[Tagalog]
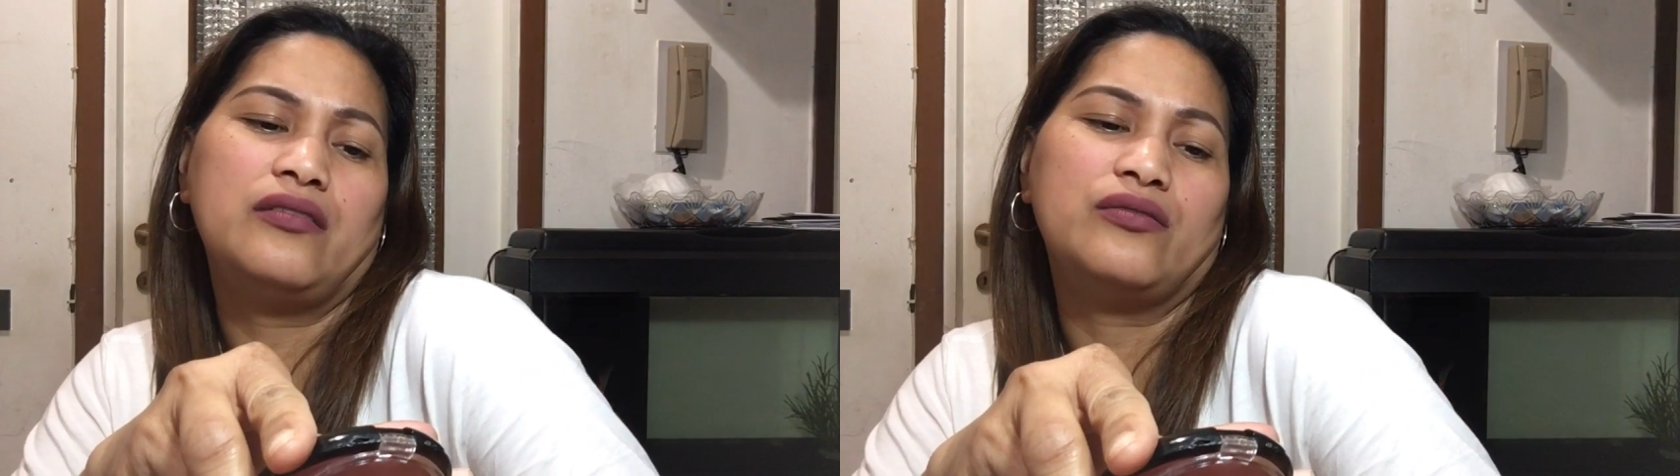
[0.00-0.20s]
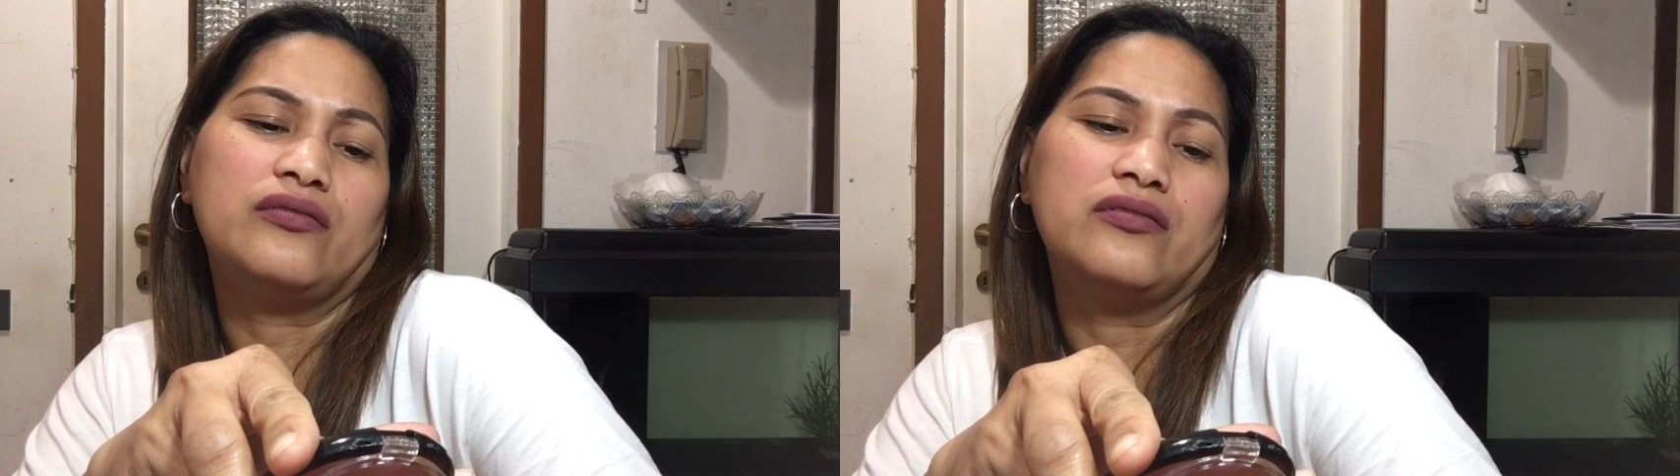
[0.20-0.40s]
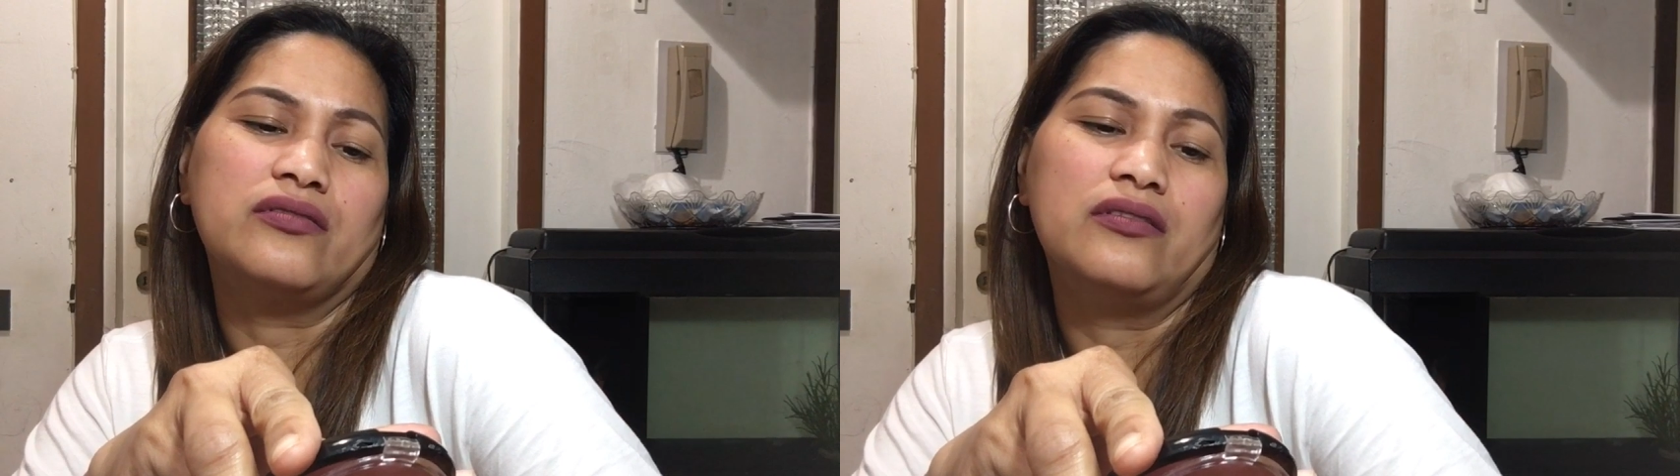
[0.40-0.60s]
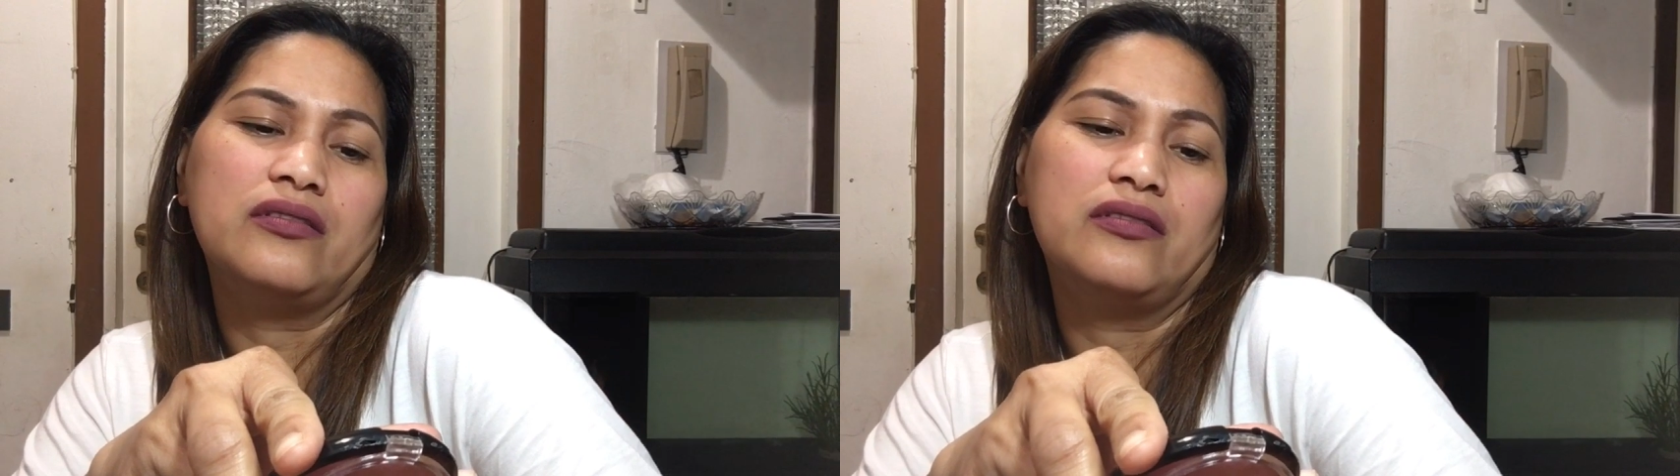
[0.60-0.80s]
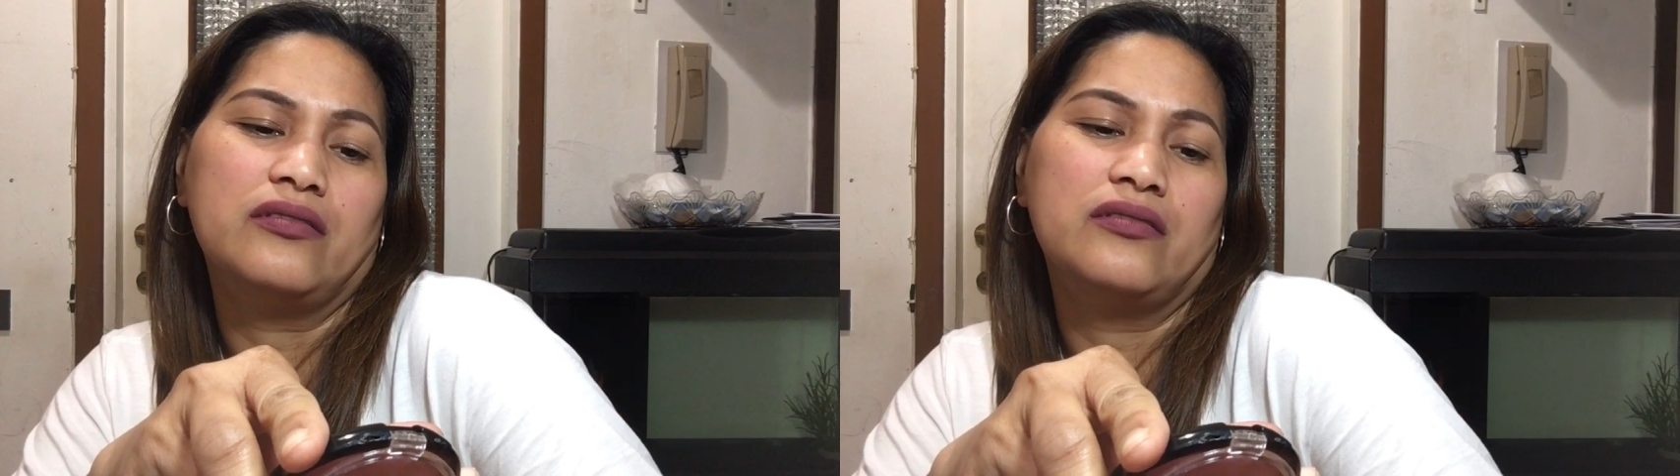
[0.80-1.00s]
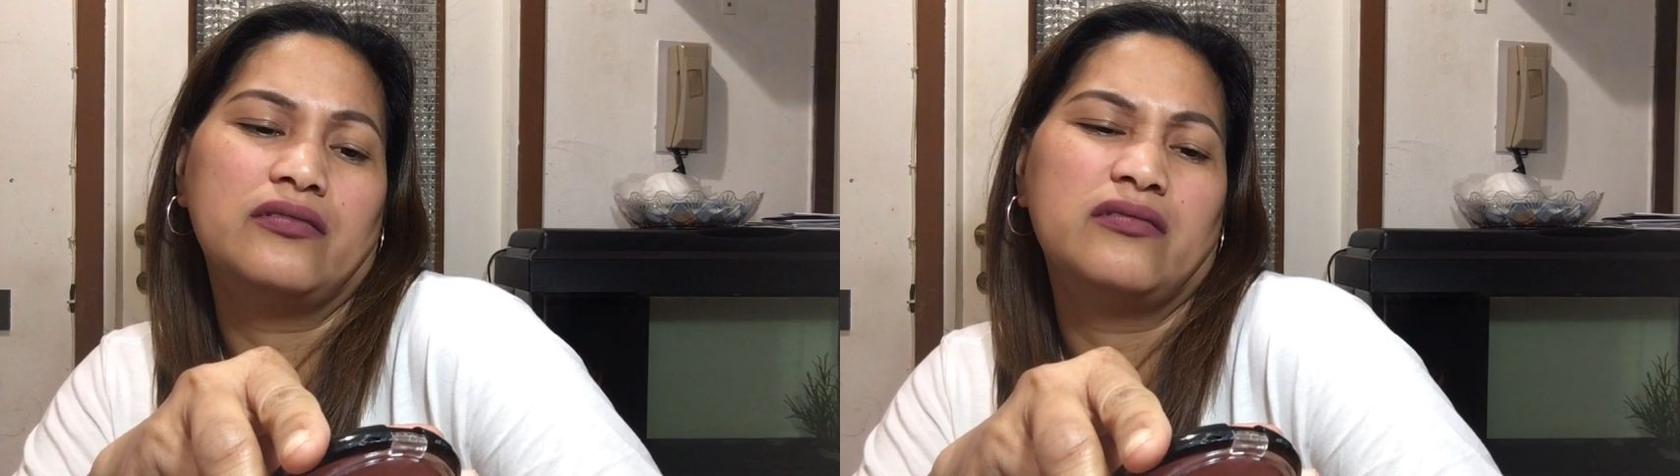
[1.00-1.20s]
ano to?